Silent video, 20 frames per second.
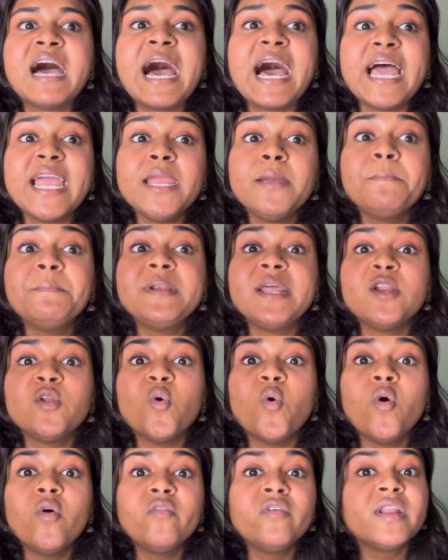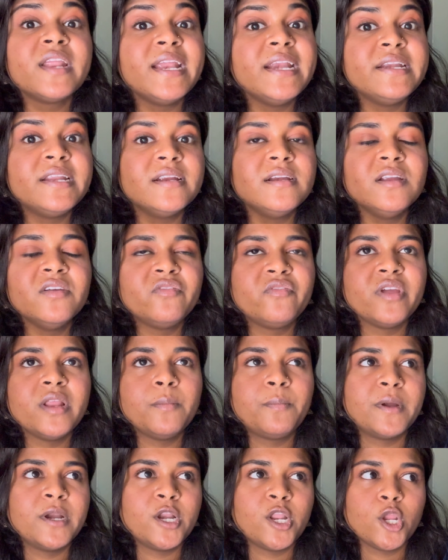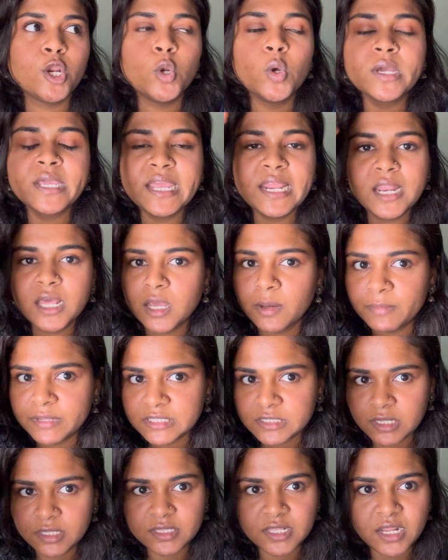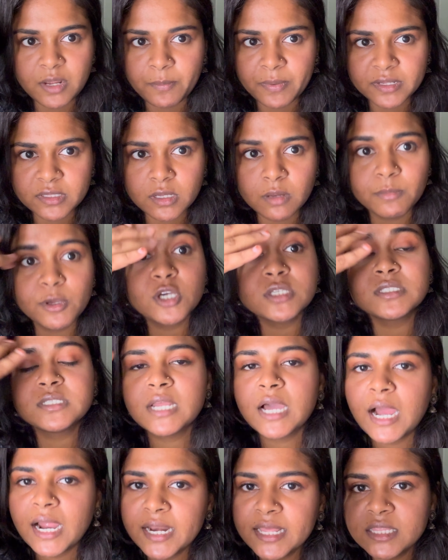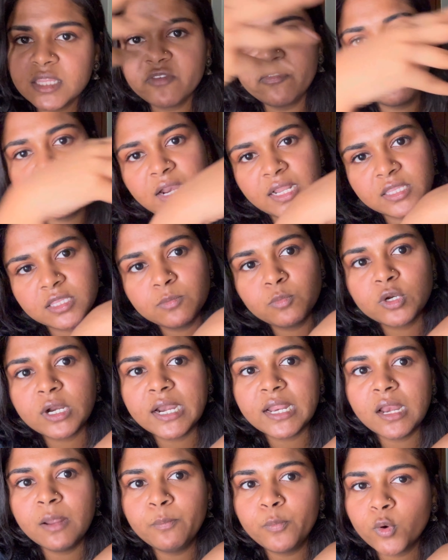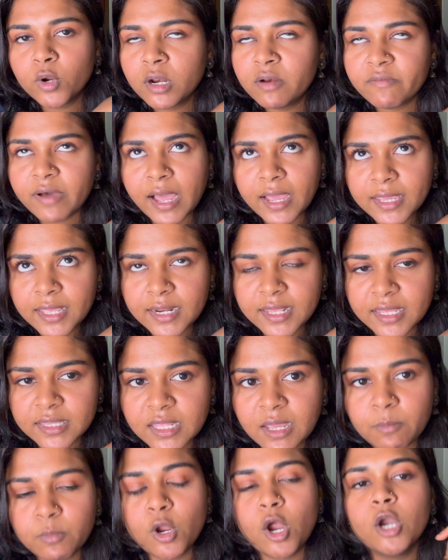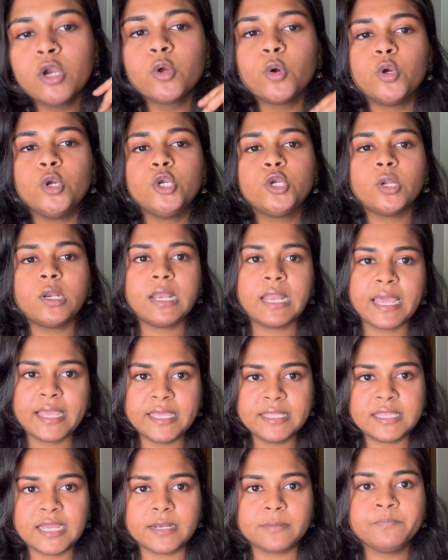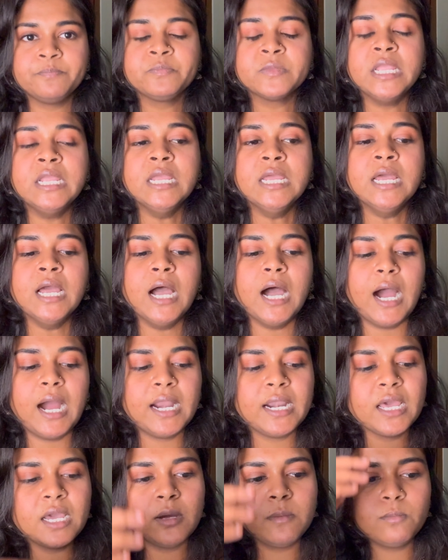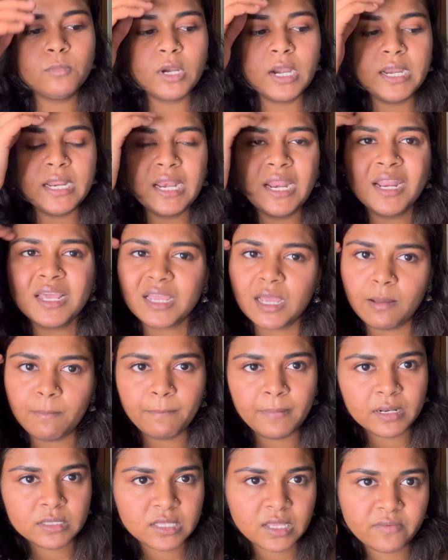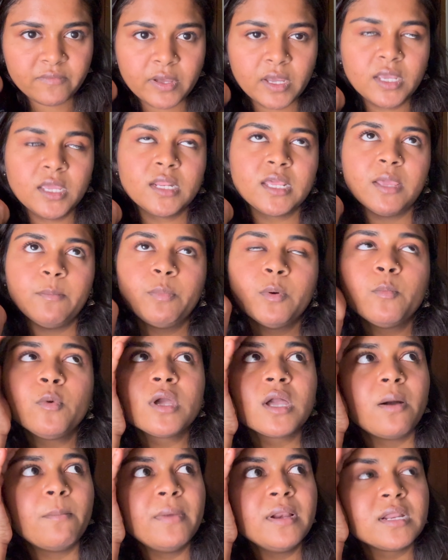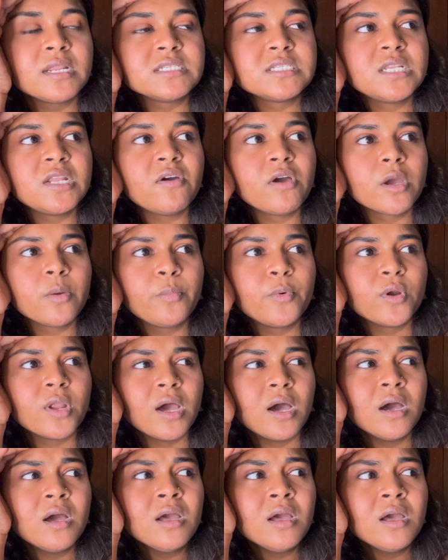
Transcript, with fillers: ஹைப்ட் அண்ட் ஓவர் ஏட்டட்னு ஃபீல் பண்றீங்களோ கீழே கமெண்ட்ஸ்ல தெரியப்படுத்துங்க பிகாஸ் நானே திஃபால இருந்து முன்னாடி எல்லாம் பொருள் வாங்கியிருக்கேன் ஐம் நாட் கோயிங் டு லை தட் ஆனா முன்னாடி எல்லாம் கம்மல் தான் வாங்கியிருக்கேன் இப்பவும் கம்மல் ரீசெண்டா வாங்க போனா